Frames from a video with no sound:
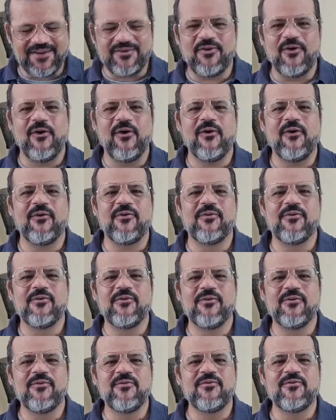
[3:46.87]
é com
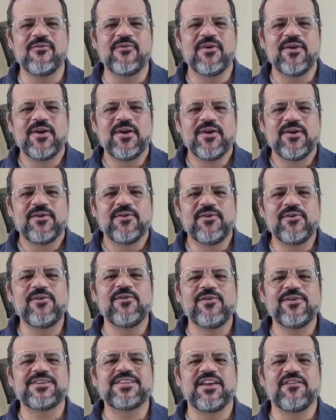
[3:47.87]
o, o
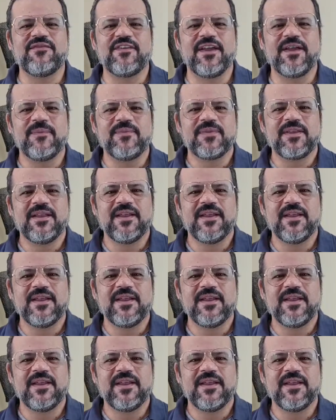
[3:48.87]
Lúcifer.